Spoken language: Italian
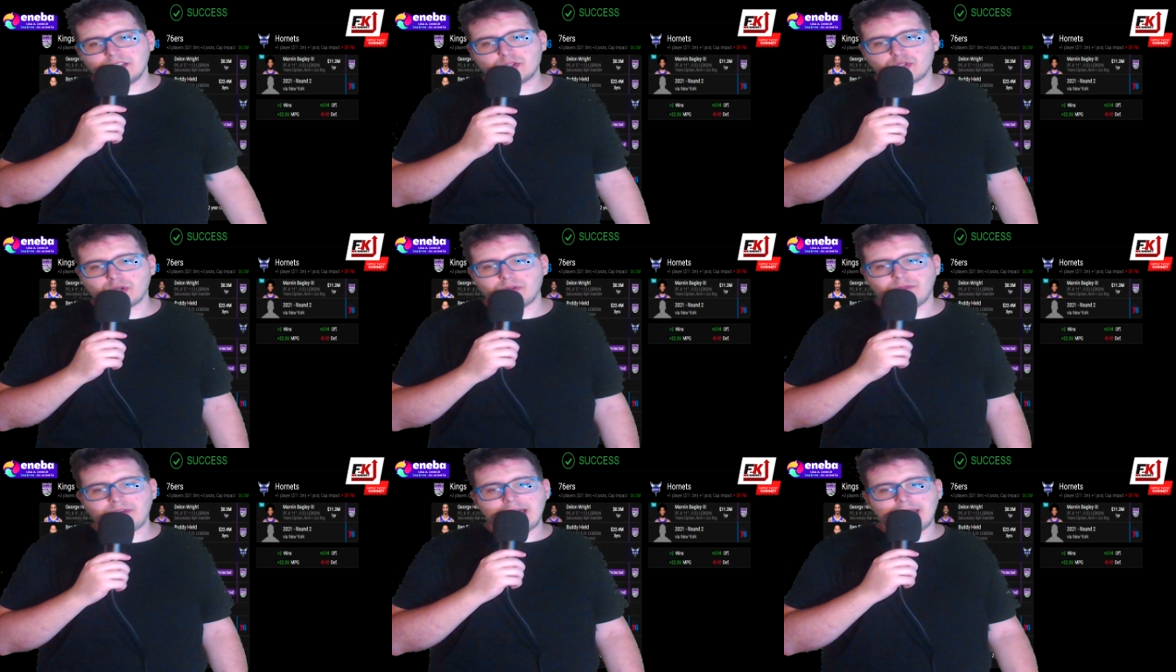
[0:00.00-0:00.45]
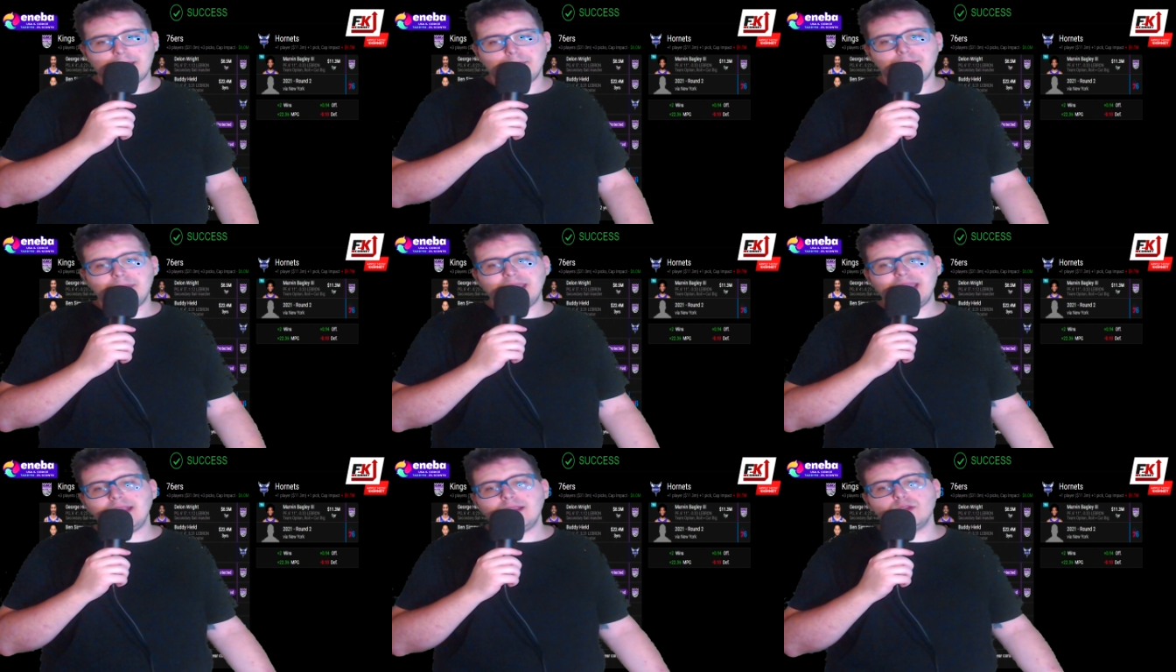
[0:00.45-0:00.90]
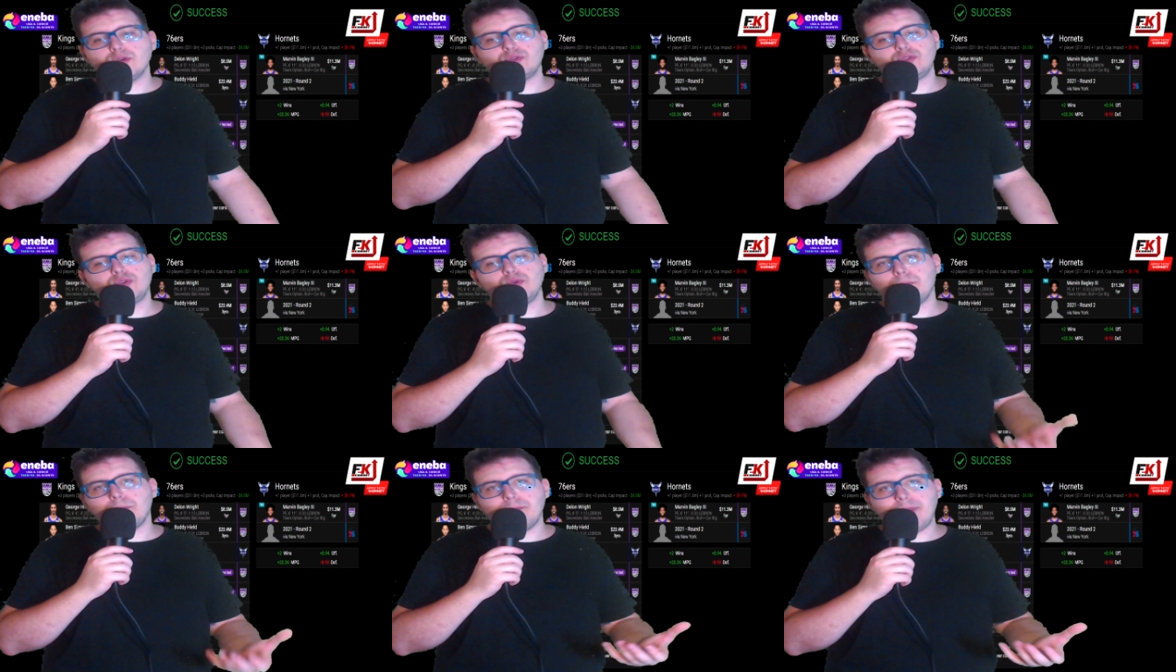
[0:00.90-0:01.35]
trovare meglio di
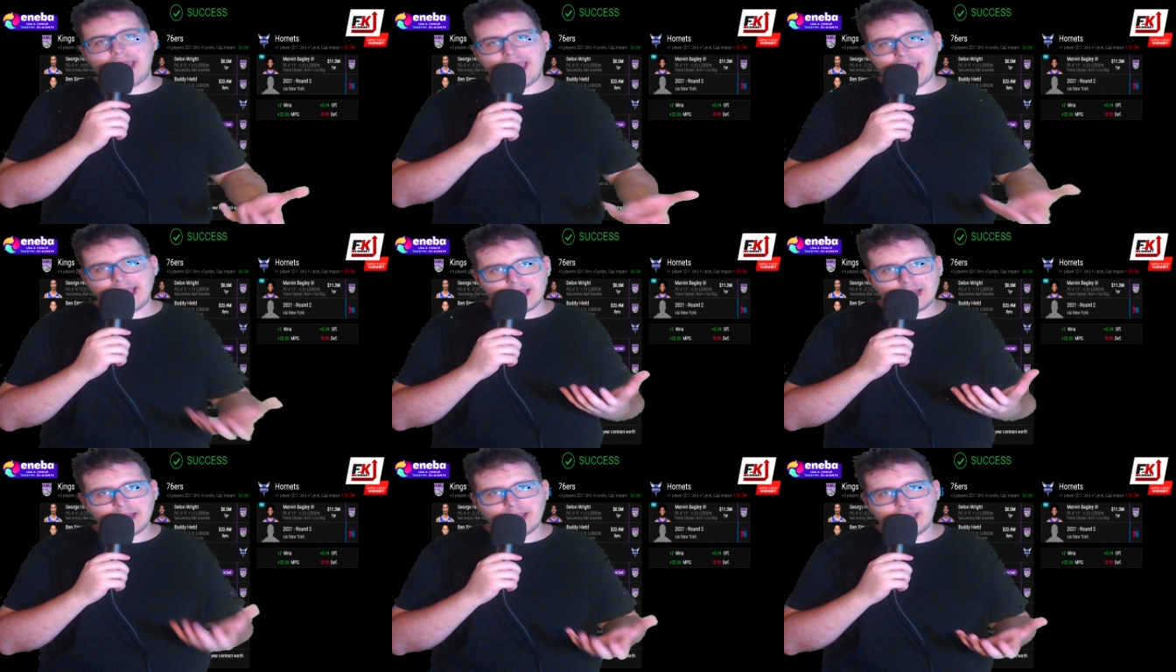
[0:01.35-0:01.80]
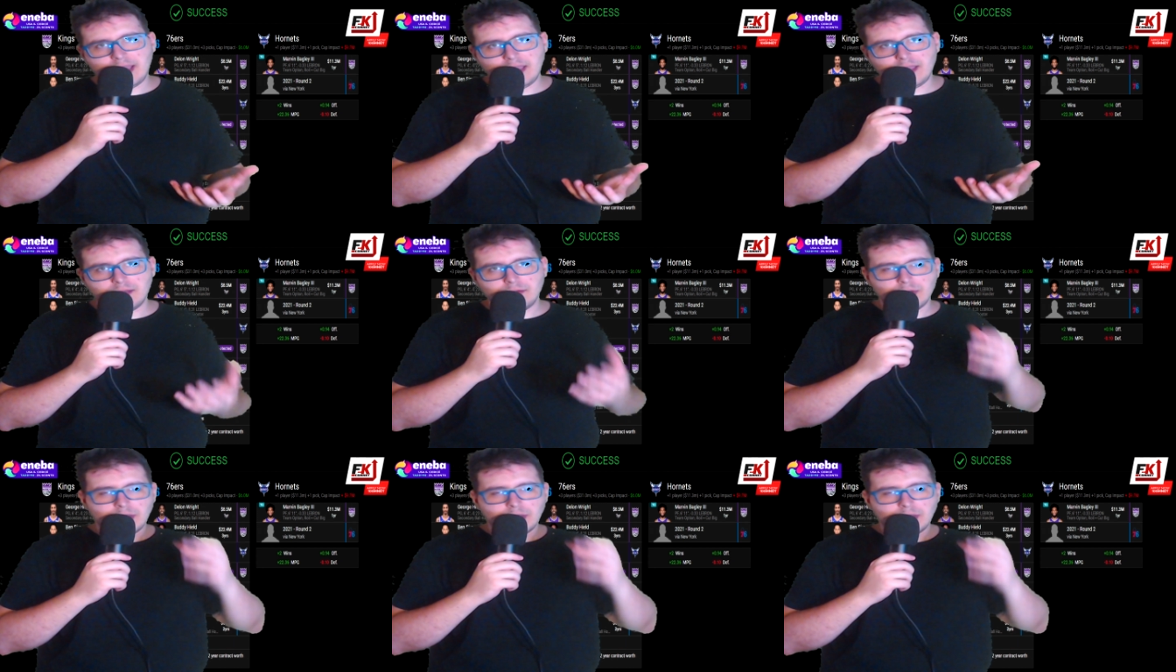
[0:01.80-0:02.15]
un Bagley